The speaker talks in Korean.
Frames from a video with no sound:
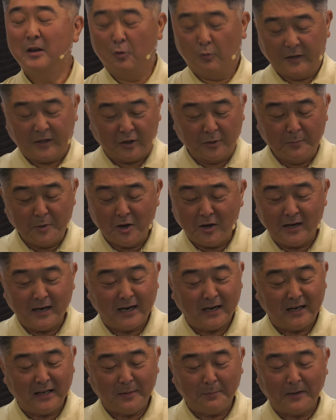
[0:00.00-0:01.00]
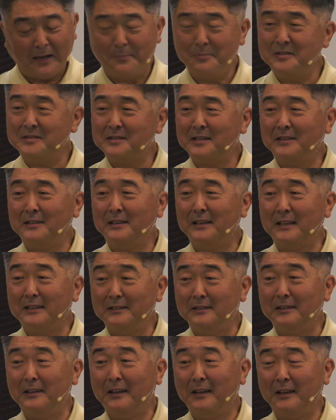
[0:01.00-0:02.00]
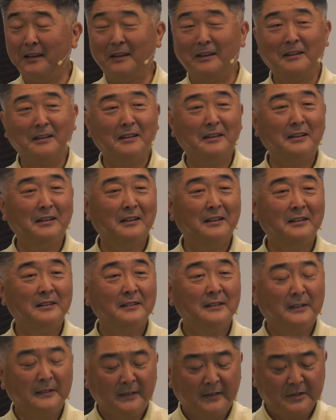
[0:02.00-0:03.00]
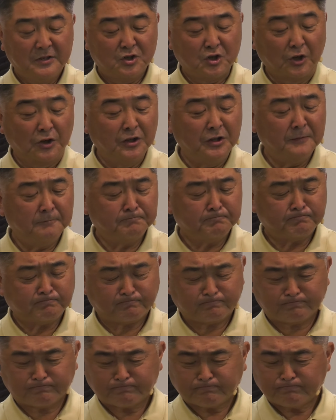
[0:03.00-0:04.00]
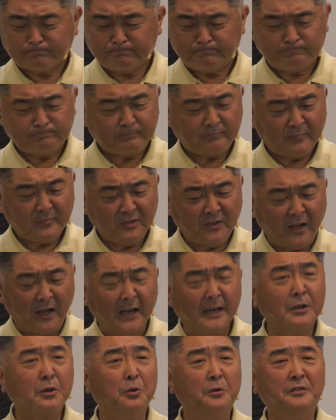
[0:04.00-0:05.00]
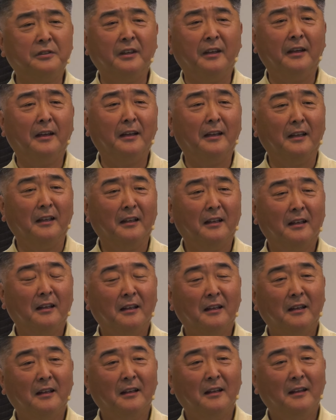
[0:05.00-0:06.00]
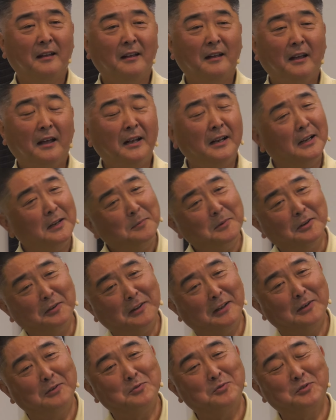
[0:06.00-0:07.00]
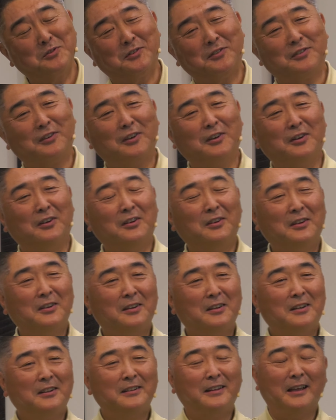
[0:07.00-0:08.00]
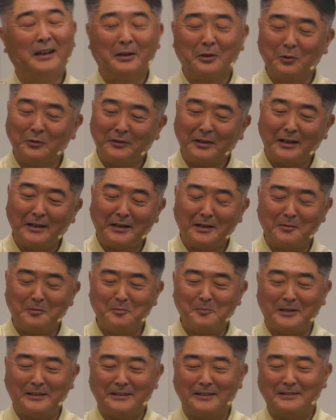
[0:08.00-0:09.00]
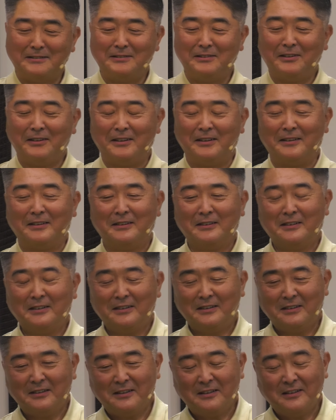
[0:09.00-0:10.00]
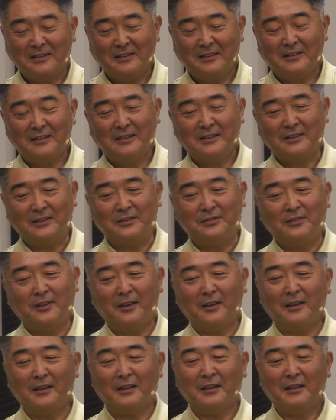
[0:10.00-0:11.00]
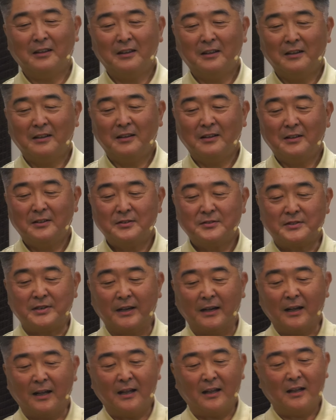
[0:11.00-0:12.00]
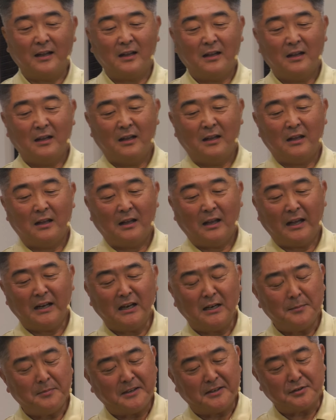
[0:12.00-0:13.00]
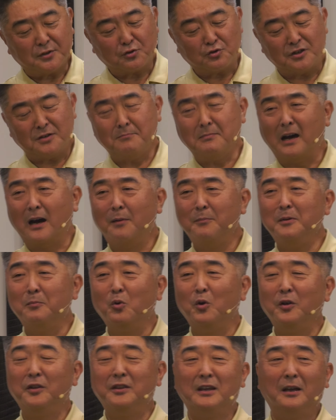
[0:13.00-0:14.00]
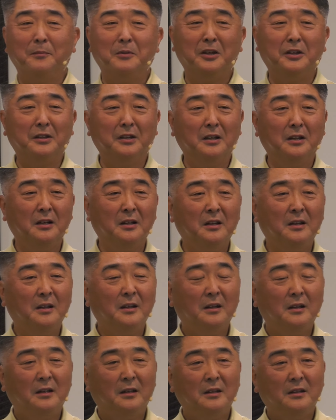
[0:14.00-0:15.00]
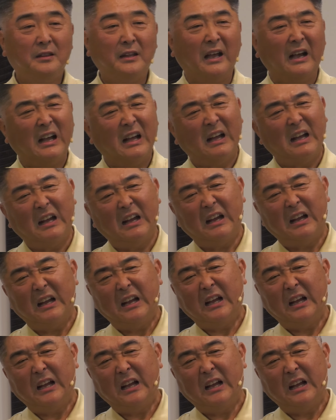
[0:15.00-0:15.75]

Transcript: 우리 금요일 날이 바이블 스타디를 했는데 저는 대학교 때 하나님이 은혜를 주셨어요. 대학교 때 하나님을 만났는데 그때 제가 하나님께서 주신 마음이 뭐였냐면 내가